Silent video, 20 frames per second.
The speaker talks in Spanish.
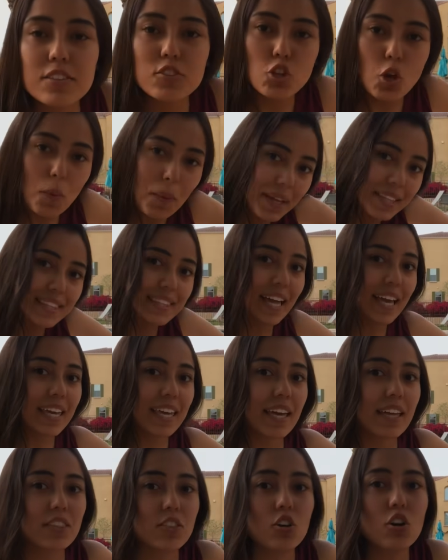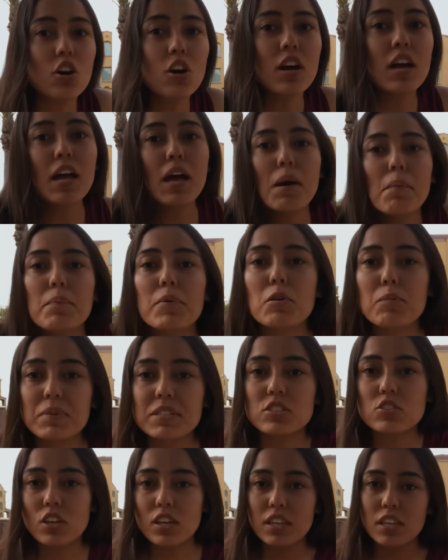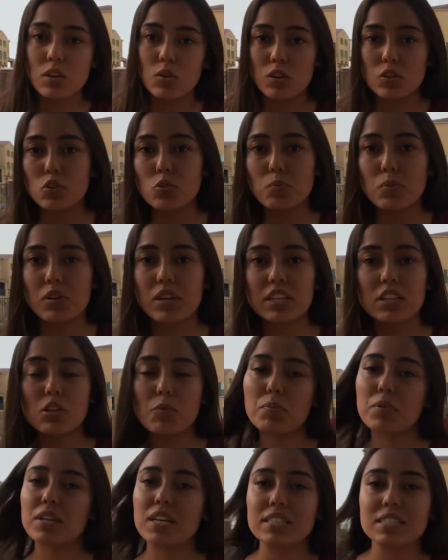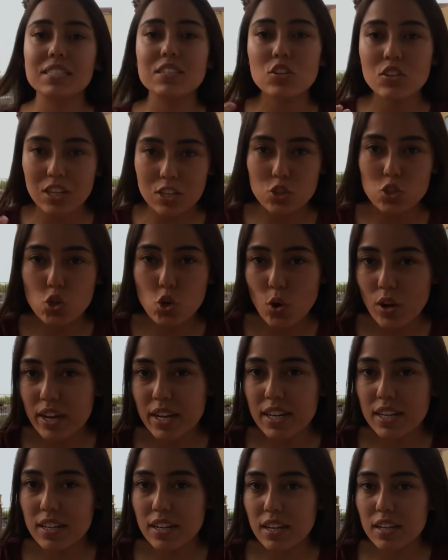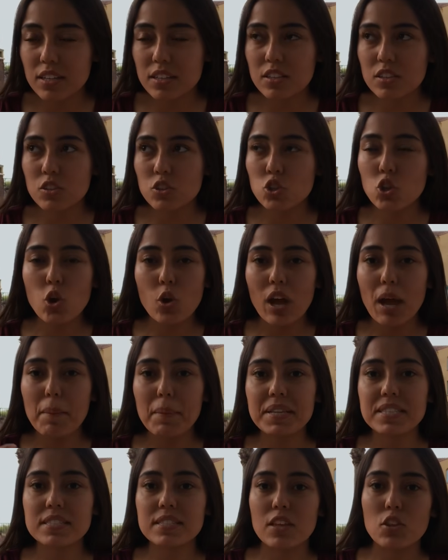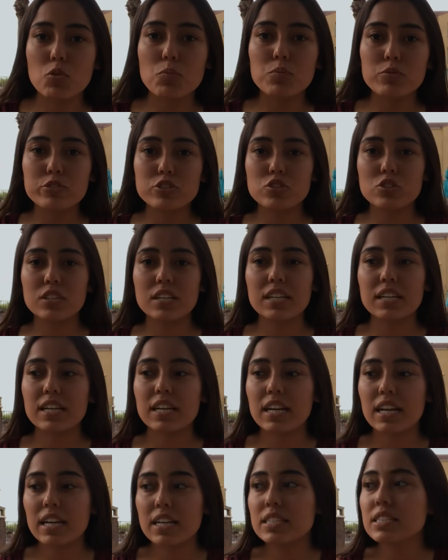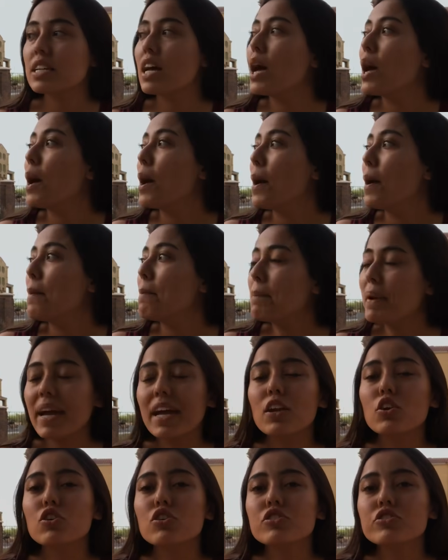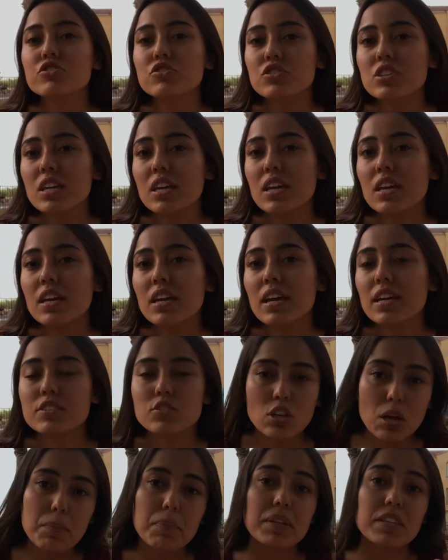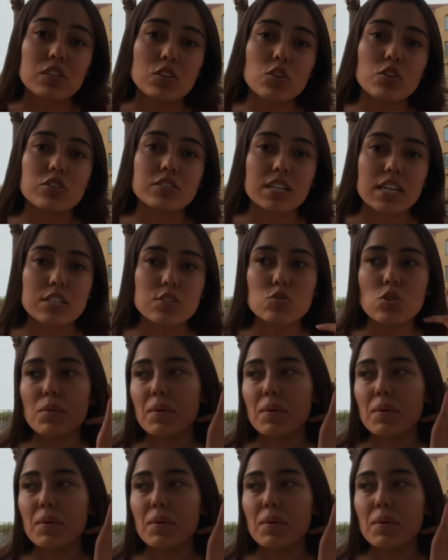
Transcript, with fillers: no batallando, pero me estoy adecuando un poquito porque siento que no he no he avanzado mucho en el inglés, pero sí estoy aprendiendo cosas